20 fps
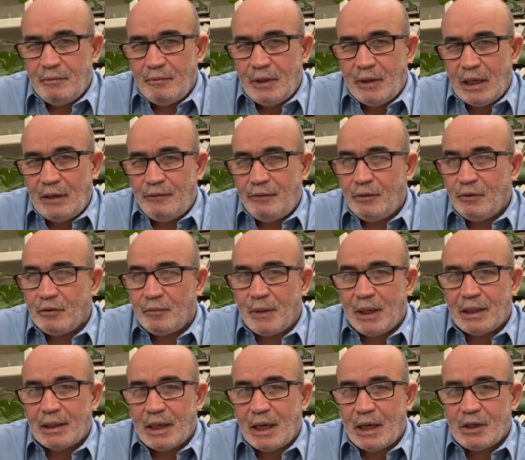من
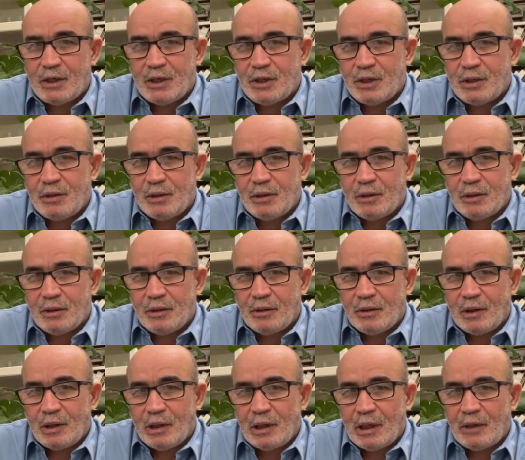2014
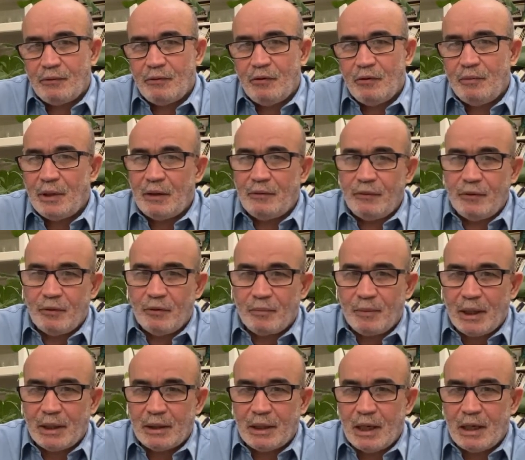عرفوه من
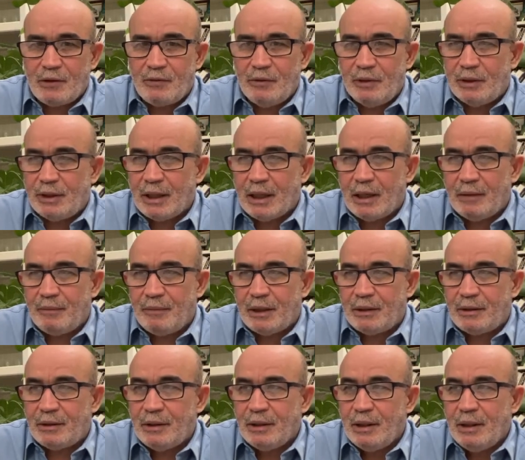2014 في
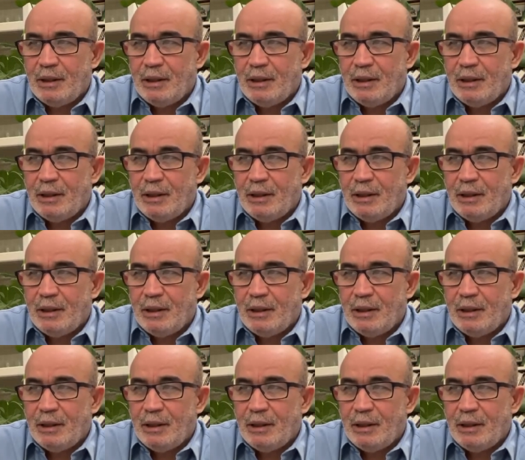الانتخابات